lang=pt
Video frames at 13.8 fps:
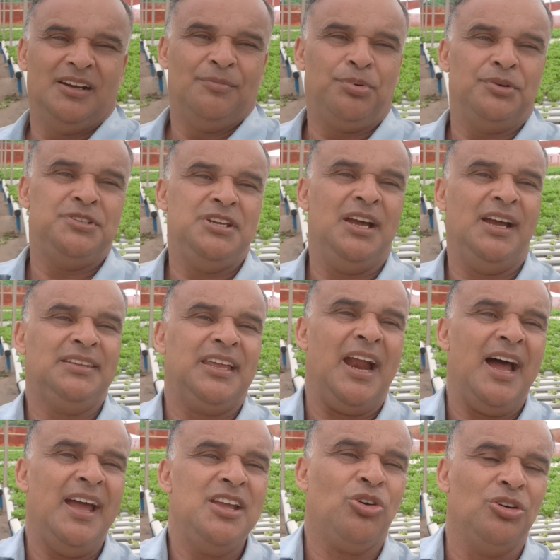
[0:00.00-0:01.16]
Podia
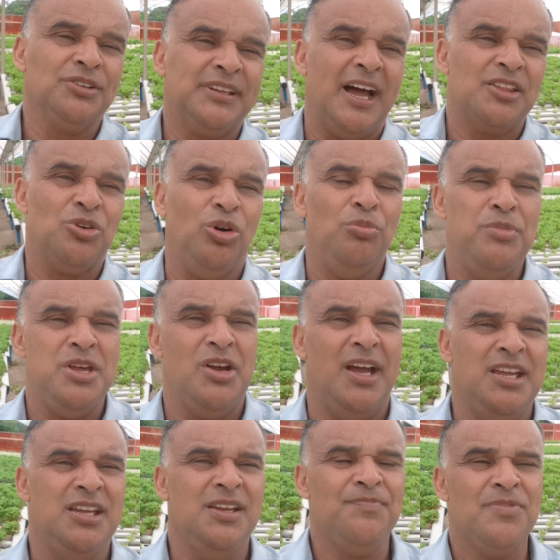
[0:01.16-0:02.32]
entrar em contato comigo
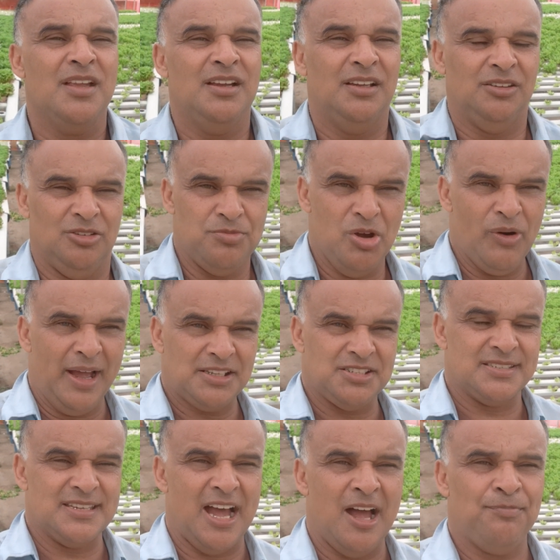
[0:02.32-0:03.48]
aí no meu
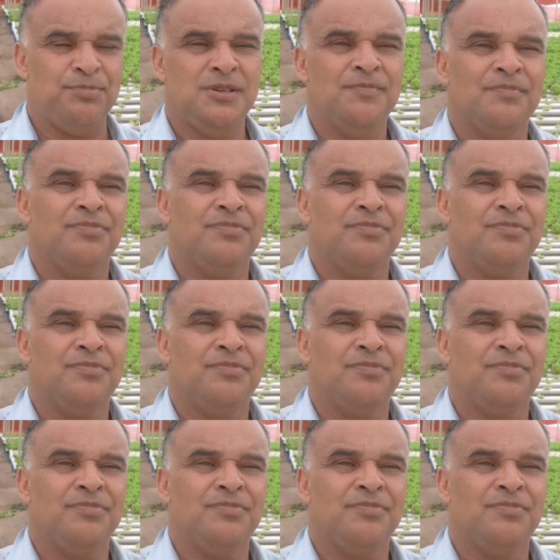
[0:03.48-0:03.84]
WhatsApp,